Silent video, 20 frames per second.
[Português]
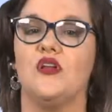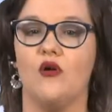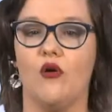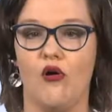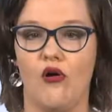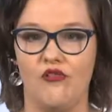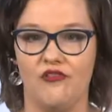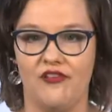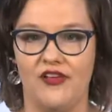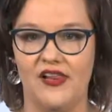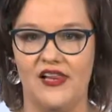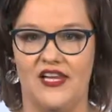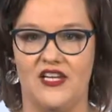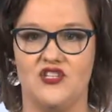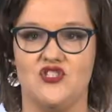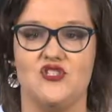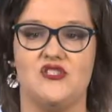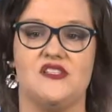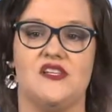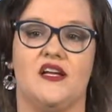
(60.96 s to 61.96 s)
da qual falei,
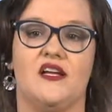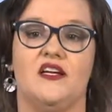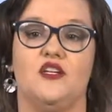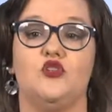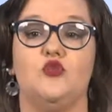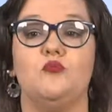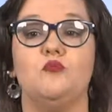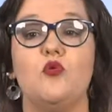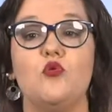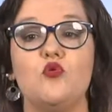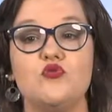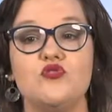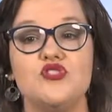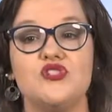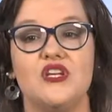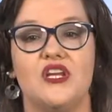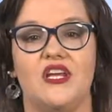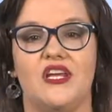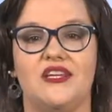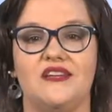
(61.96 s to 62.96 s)
destacando
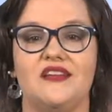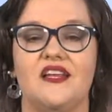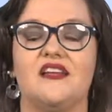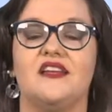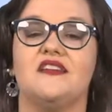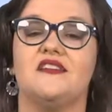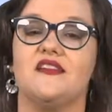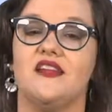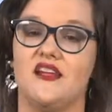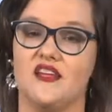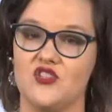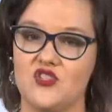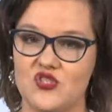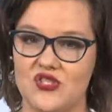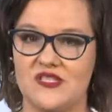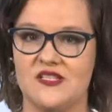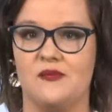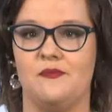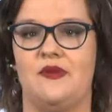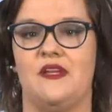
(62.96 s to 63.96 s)
multi, inter e
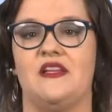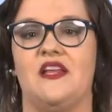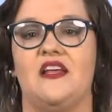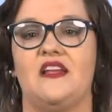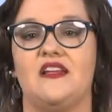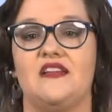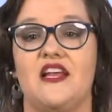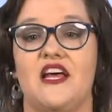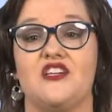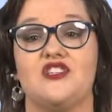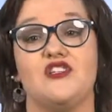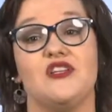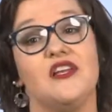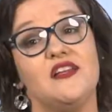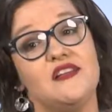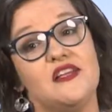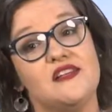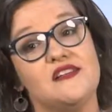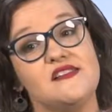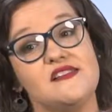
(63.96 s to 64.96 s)
transdisciplinaridade na
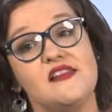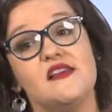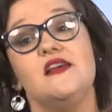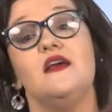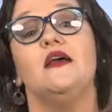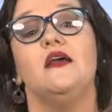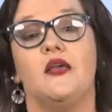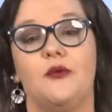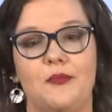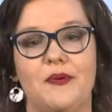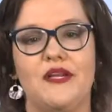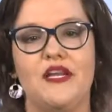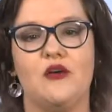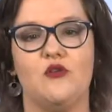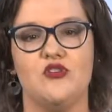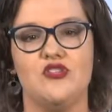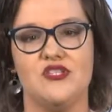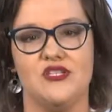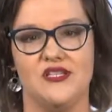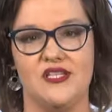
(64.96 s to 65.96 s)
dança e
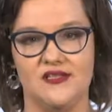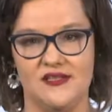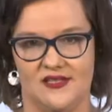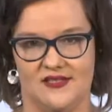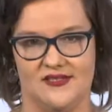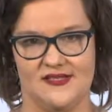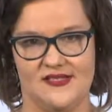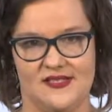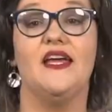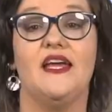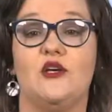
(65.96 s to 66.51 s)
pedagogia da dança.